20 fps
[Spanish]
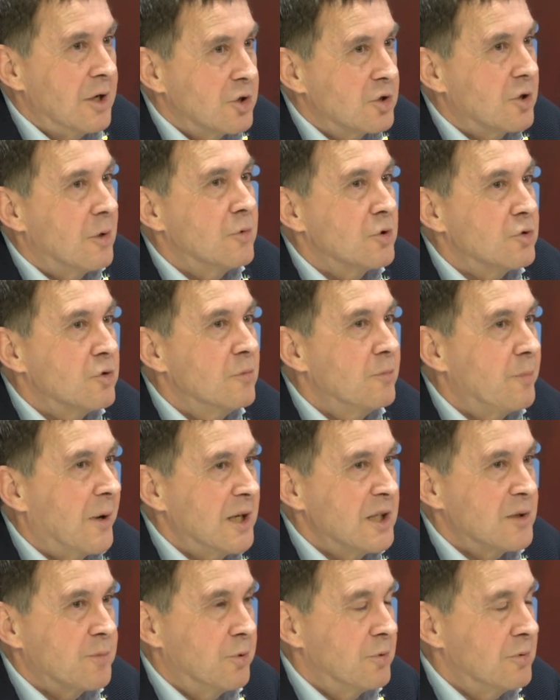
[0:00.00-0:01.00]
¿Somos un
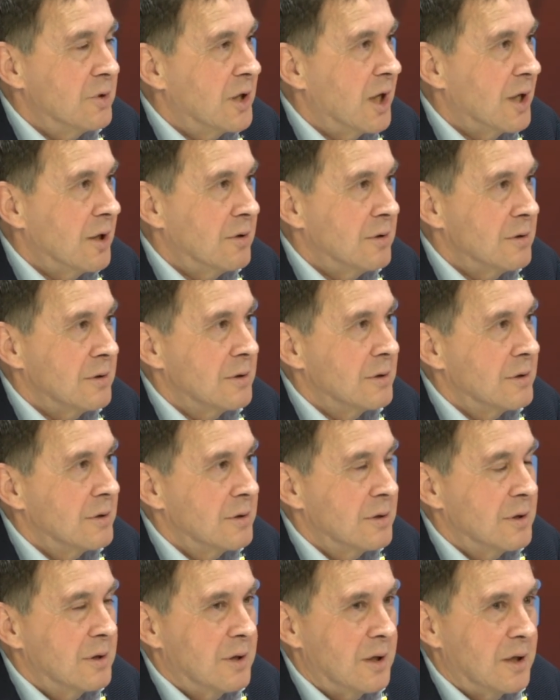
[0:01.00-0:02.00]
país puntero
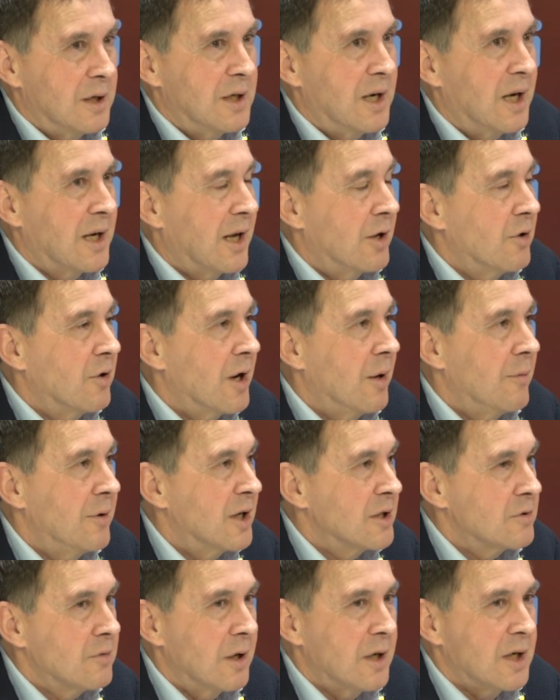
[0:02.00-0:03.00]
en el que no caben
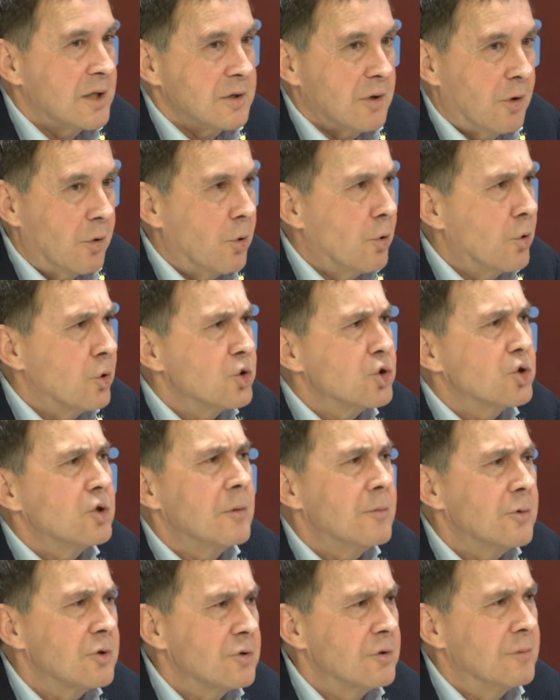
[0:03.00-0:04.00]
las huelgas o
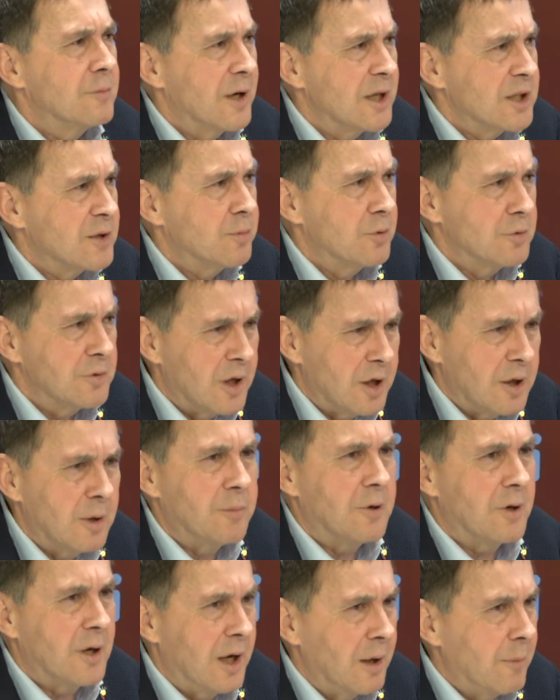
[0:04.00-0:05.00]
somos un país puntero
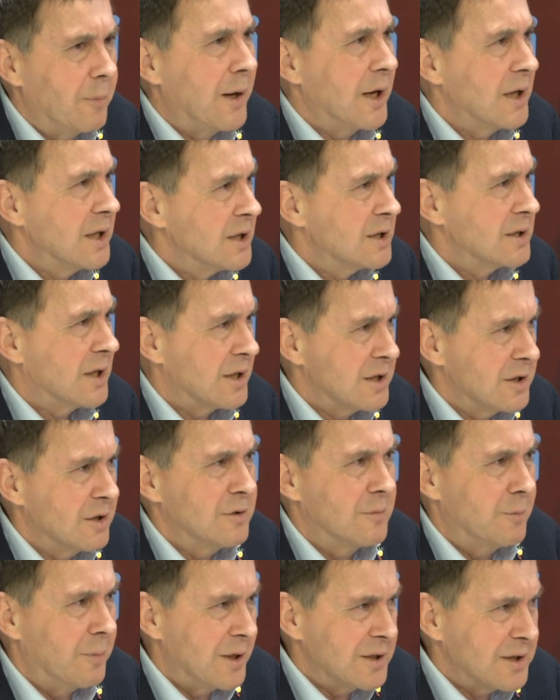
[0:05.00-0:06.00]
porque el país ha
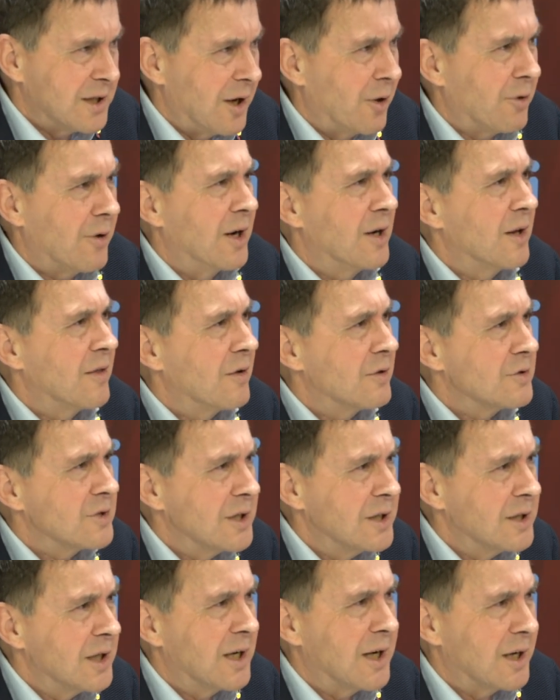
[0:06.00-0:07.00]
sido un país que ha organizado
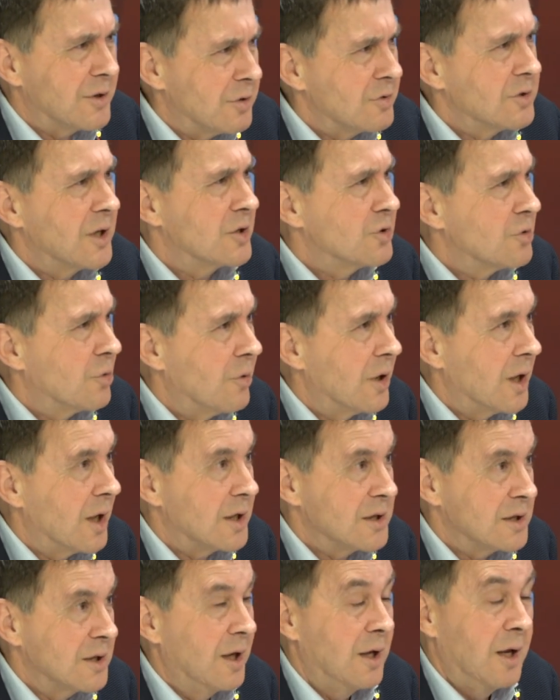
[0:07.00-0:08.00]
sindicatos y ha hecho
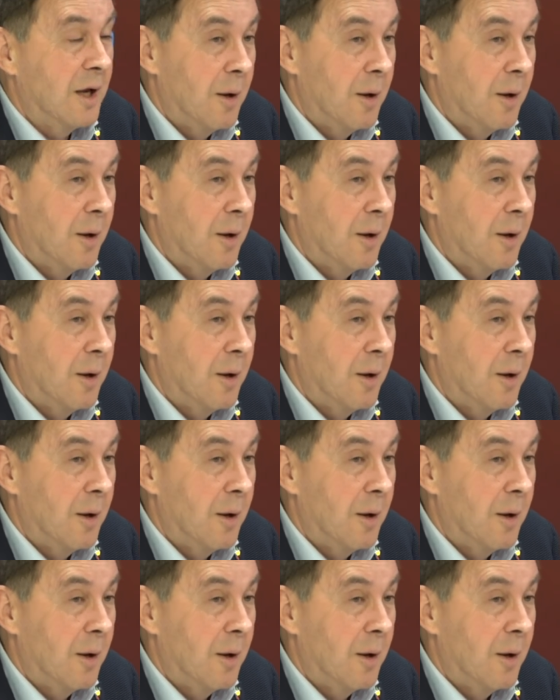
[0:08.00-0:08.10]
huelgas?